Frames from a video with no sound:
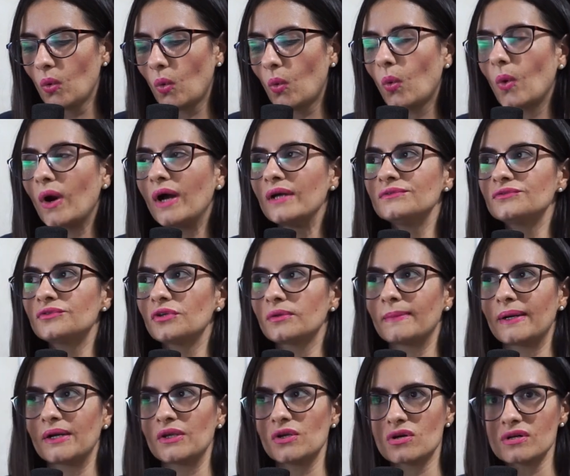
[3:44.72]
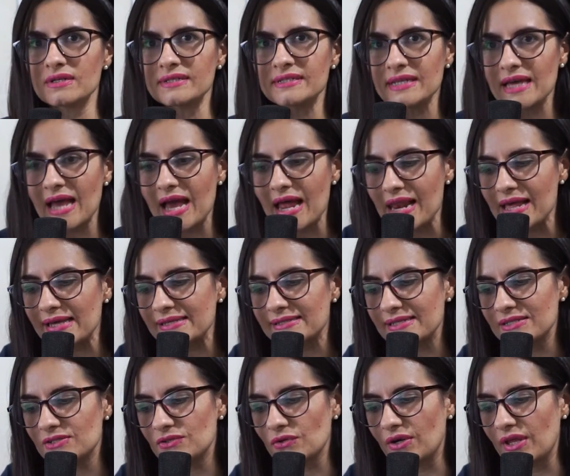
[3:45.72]
Cuanto mayor sea la
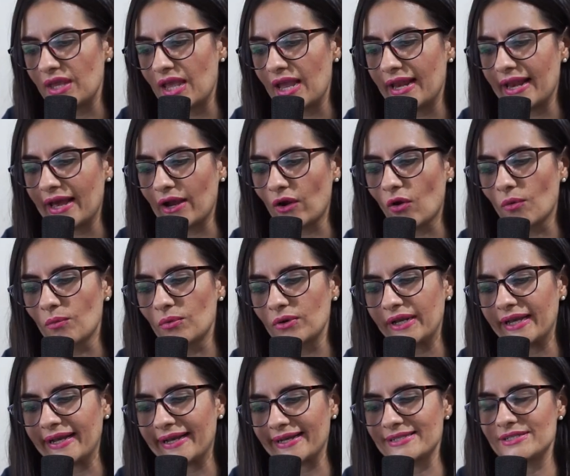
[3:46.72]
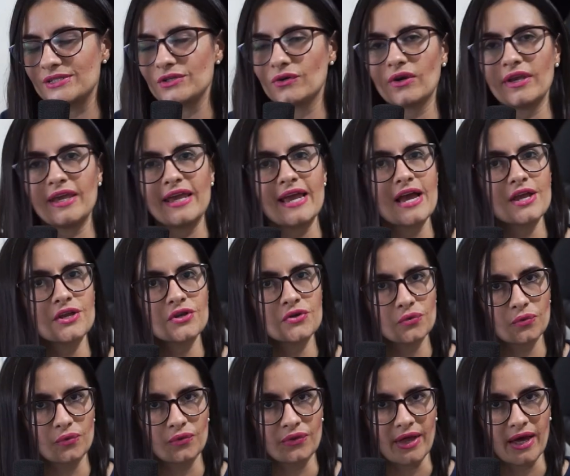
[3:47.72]
asesoría y la comunicación y
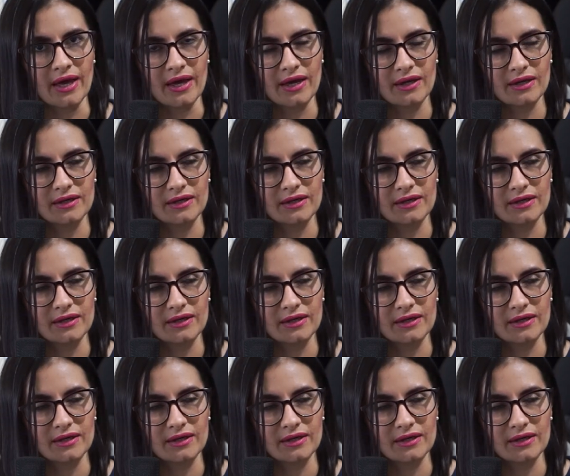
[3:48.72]
ayuda